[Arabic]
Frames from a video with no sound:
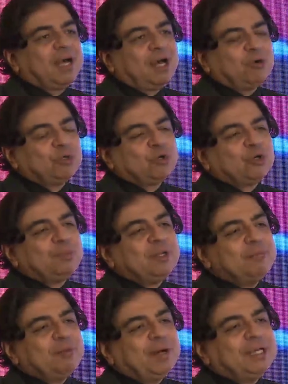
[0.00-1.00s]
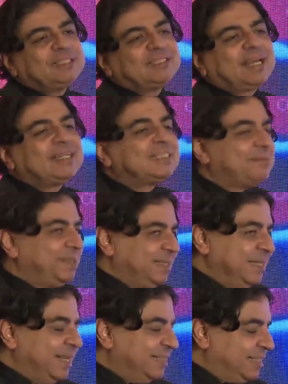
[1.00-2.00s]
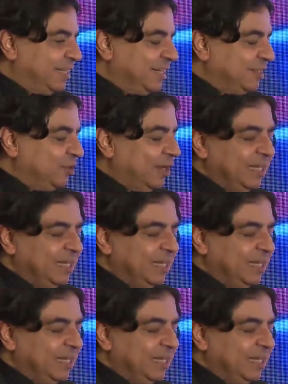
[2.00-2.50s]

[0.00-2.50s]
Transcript: أو الجروب المميز جذبت ناس لكاردو